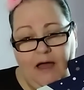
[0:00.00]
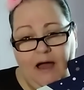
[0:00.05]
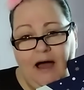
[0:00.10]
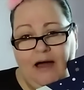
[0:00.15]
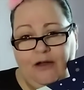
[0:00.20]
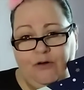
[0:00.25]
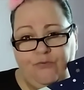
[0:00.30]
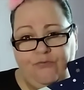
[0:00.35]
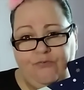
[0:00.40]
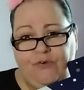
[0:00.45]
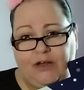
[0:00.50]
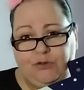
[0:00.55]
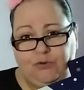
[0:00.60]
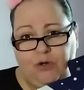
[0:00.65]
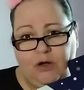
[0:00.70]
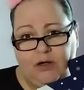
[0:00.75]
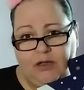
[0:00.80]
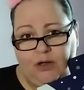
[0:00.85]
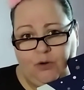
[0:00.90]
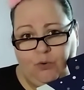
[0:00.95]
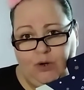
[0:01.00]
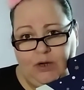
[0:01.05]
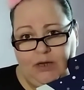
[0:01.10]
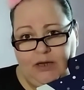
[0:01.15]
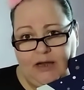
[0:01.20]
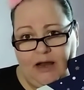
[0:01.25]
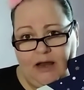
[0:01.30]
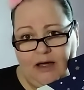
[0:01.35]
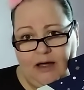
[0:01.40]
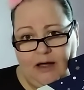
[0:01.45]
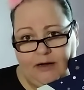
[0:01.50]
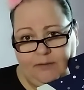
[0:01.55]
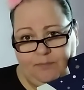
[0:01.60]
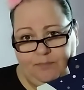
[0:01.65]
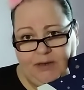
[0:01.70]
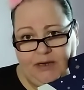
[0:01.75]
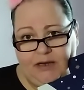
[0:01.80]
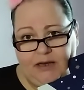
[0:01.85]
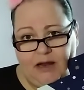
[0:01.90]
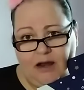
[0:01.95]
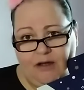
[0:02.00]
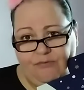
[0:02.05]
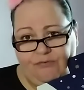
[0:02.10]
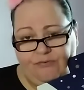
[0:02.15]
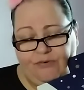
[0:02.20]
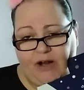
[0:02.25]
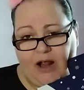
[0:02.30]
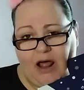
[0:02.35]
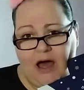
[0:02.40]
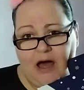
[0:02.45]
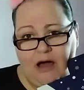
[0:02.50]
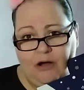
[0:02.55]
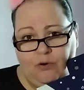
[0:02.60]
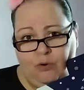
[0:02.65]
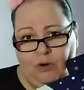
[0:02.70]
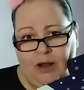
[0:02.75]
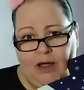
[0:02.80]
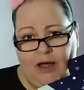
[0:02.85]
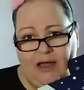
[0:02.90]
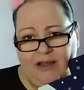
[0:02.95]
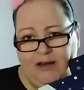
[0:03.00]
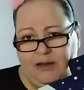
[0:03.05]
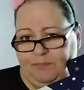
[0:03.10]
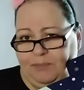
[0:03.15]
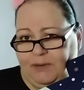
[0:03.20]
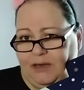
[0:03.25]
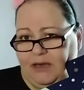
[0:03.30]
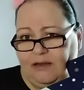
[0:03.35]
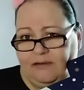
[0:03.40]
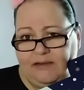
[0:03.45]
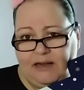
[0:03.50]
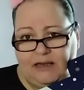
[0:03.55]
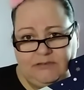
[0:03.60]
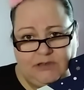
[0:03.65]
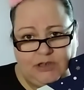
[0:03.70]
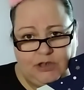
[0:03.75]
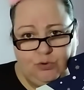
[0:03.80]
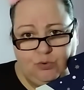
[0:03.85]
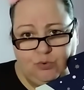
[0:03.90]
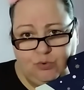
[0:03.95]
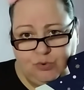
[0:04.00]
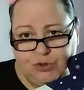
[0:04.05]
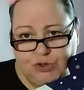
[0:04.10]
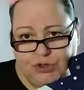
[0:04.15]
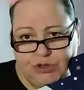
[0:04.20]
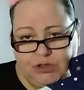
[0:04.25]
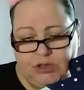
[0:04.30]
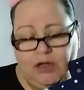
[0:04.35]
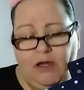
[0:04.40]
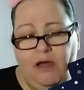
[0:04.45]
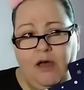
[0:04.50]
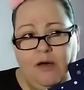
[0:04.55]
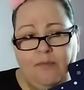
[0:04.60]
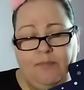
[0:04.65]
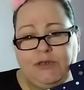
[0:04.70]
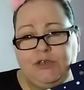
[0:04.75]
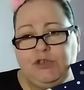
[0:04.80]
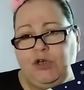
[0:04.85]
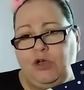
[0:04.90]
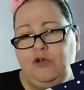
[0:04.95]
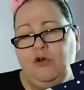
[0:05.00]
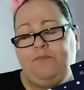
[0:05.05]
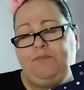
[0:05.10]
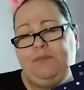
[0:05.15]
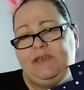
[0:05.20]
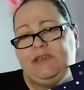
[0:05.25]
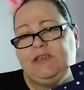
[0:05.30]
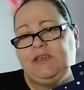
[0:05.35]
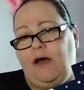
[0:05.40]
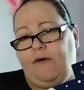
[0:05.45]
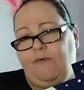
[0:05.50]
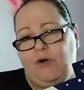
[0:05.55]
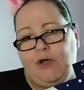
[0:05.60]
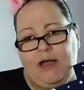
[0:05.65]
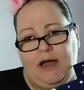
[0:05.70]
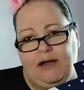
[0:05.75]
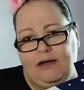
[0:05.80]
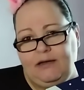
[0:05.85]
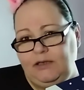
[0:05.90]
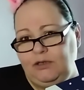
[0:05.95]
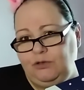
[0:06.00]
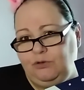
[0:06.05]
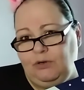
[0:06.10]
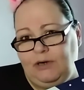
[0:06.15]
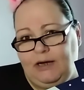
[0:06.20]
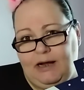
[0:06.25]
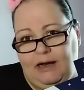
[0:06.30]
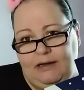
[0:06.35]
hanno fatto anche quelli alla ripieni alla fragola e ripieni ad altri gusti perciò io pensavo che anche dentro il